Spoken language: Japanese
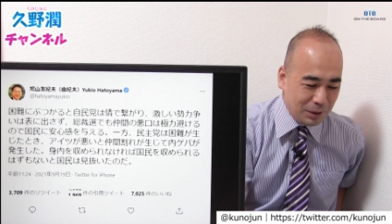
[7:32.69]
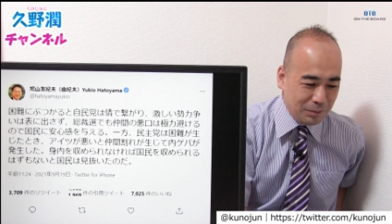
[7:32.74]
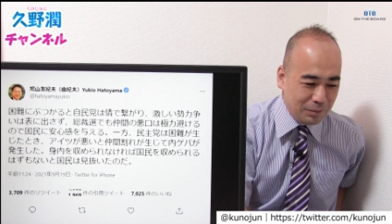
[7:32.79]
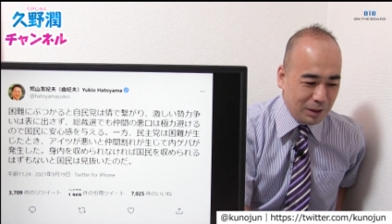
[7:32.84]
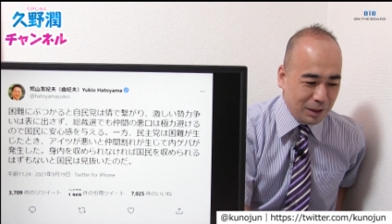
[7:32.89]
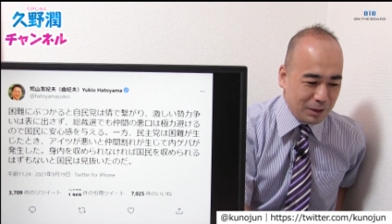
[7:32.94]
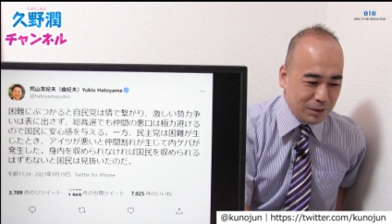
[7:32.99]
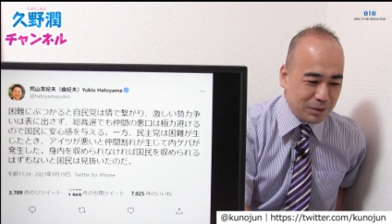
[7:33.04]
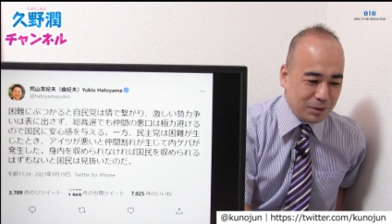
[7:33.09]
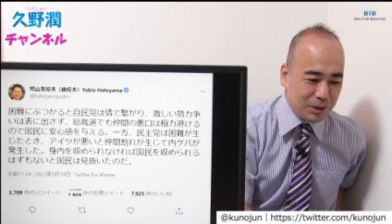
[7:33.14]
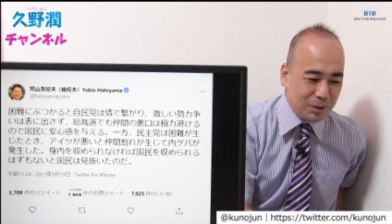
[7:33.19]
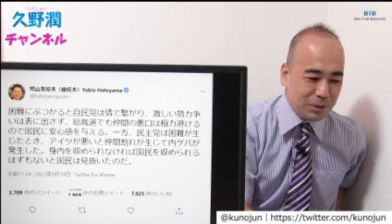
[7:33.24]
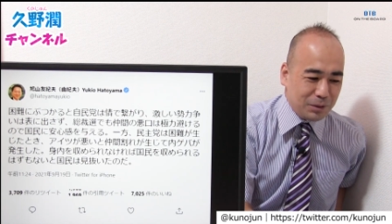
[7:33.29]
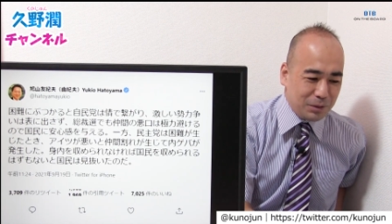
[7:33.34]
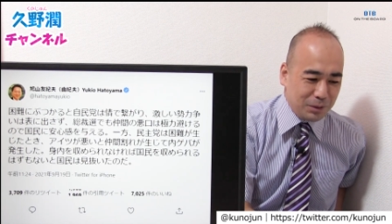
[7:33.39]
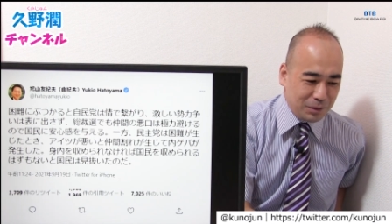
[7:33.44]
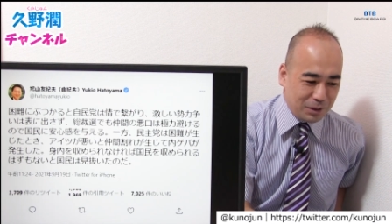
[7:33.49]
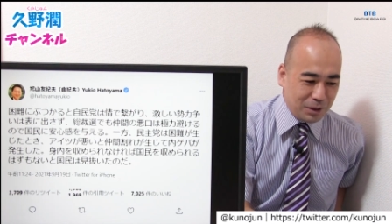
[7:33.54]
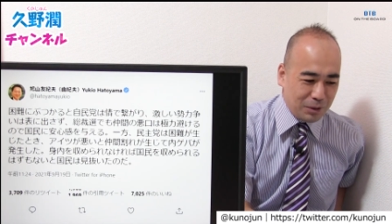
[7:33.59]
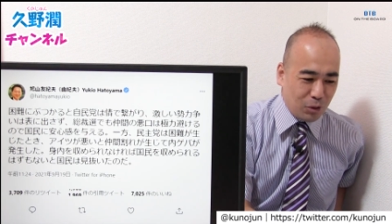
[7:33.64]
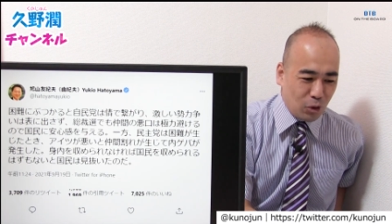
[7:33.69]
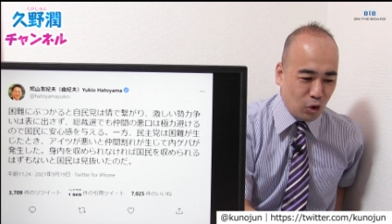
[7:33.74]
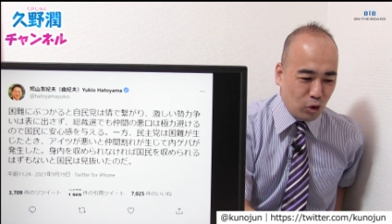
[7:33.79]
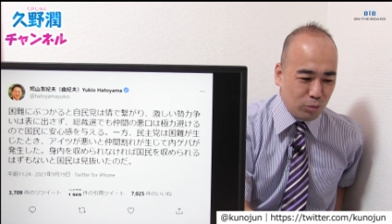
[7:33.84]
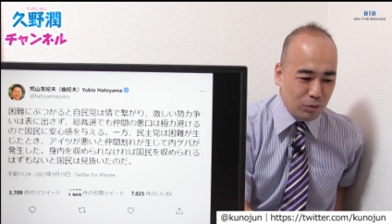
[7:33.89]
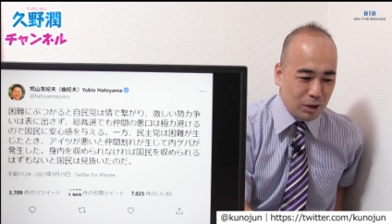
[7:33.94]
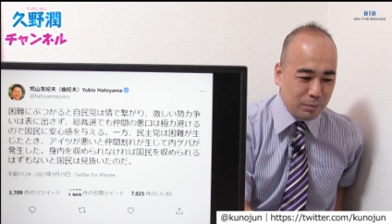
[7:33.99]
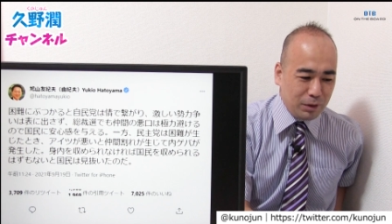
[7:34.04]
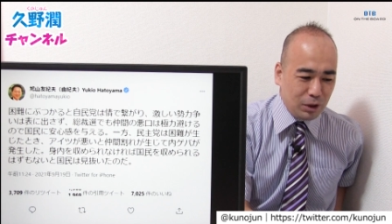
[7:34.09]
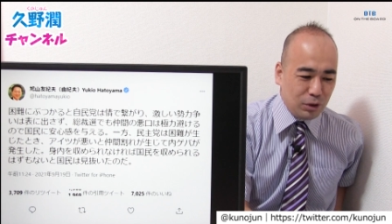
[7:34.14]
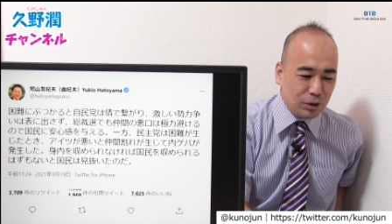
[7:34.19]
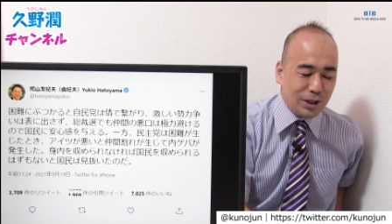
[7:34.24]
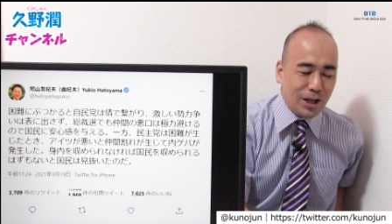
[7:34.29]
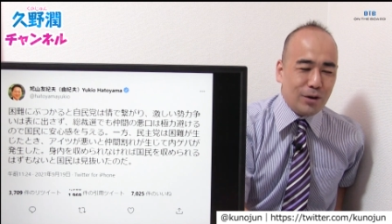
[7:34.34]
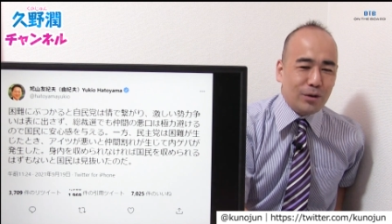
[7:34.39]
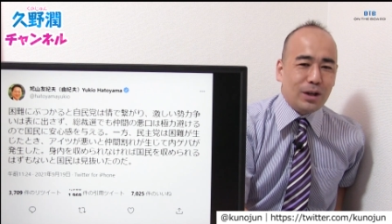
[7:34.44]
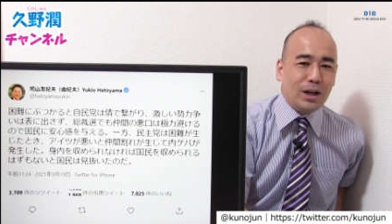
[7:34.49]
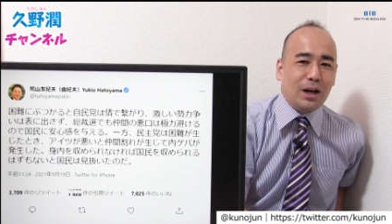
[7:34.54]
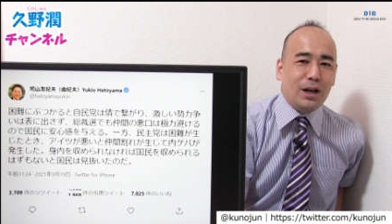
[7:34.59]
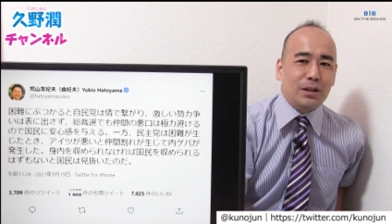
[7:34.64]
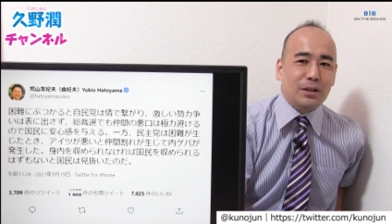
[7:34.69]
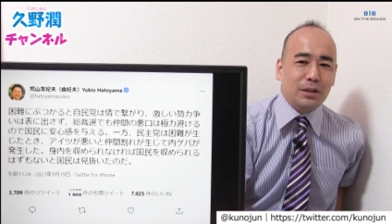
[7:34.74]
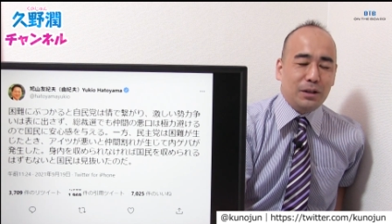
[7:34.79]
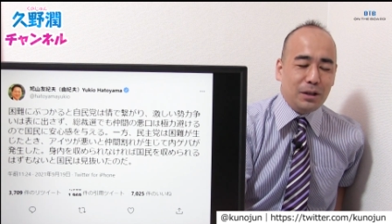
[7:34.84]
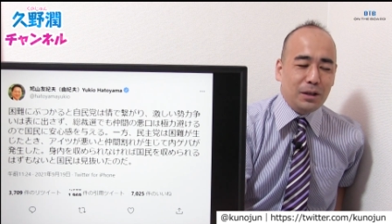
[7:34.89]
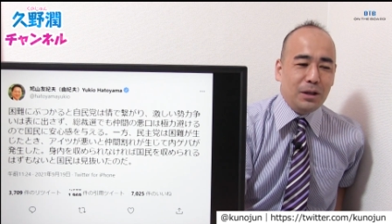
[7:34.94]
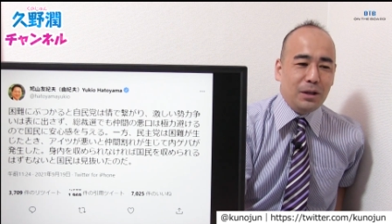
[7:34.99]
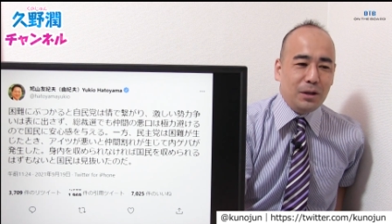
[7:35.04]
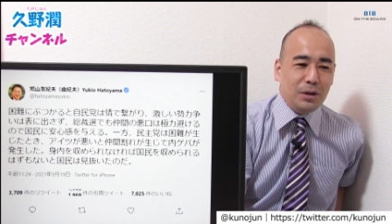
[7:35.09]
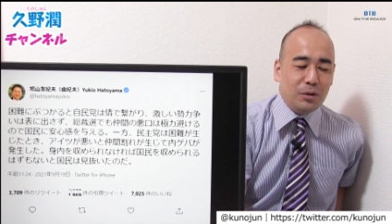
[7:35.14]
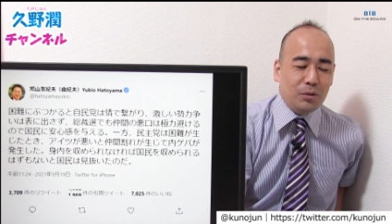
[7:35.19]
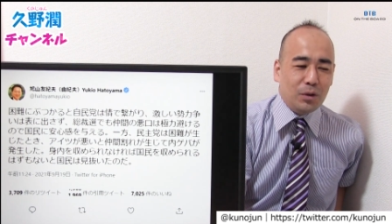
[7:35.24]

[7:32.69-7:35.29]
まあ、言ってるというか、国民は見抜いたのだってね、